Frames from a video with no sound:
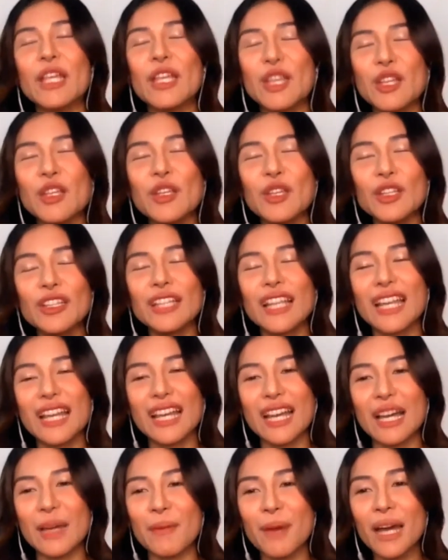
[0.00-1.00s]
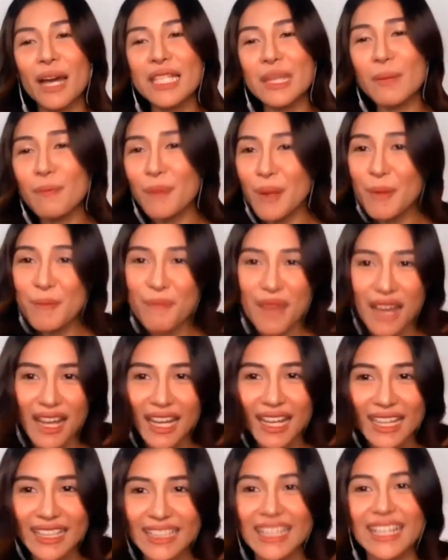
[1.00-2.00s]
yun talaga, mga simpleng
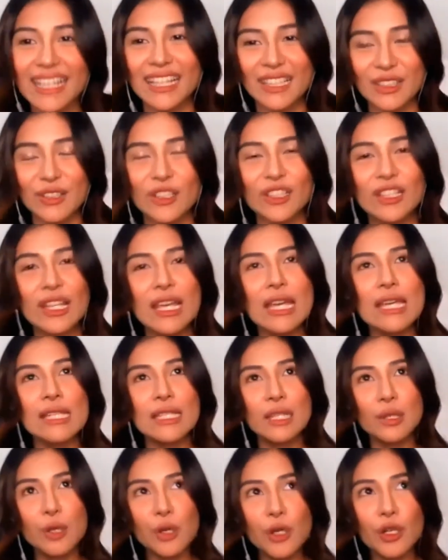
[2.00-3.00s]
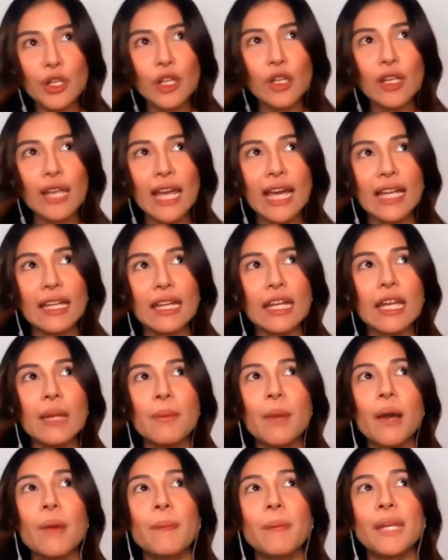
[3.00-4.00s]
bagay na ganun. Siguro yung lahat rin
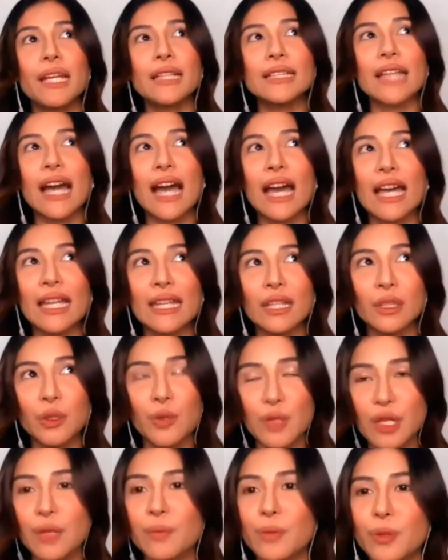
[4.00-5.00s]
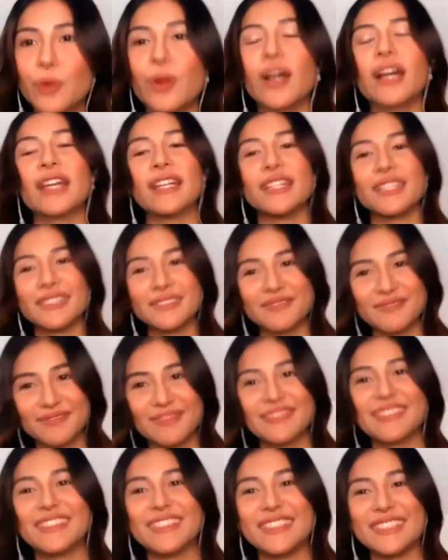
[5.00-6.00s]
ng mga pinagdaanan ko sa buhay.
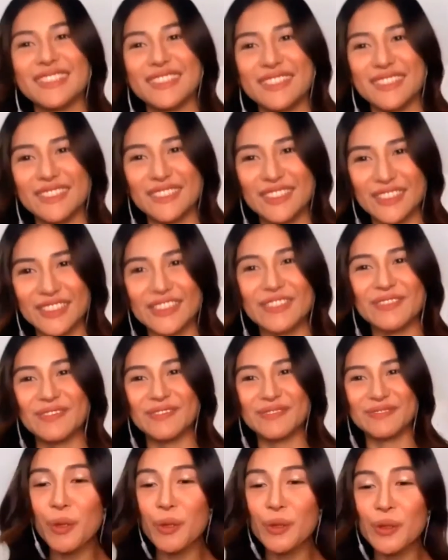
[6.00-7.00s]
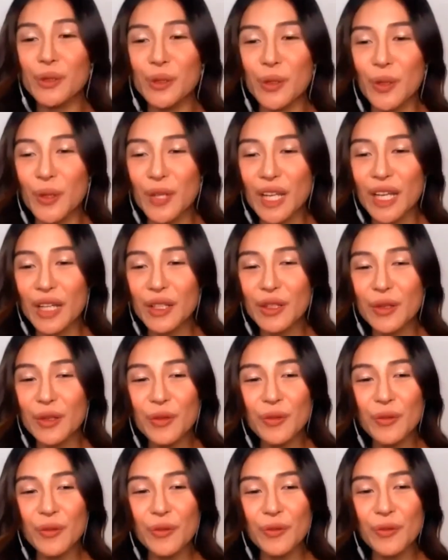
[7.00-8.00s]
Yun. Po, totoo lang
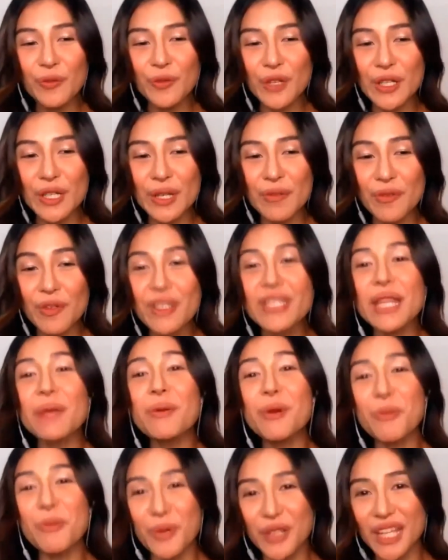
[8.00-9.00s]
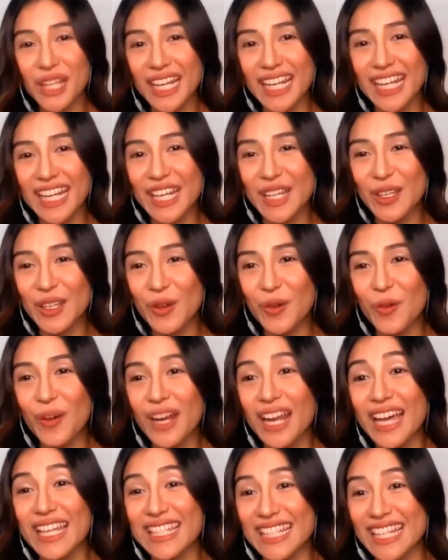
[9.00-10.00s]
yung first, first time ko po narinig yung
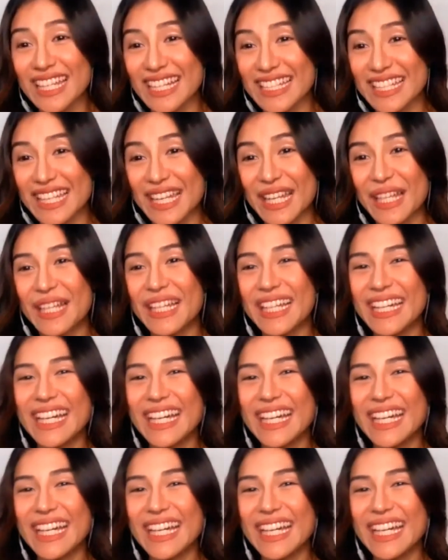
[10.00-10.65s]
wala silang sin-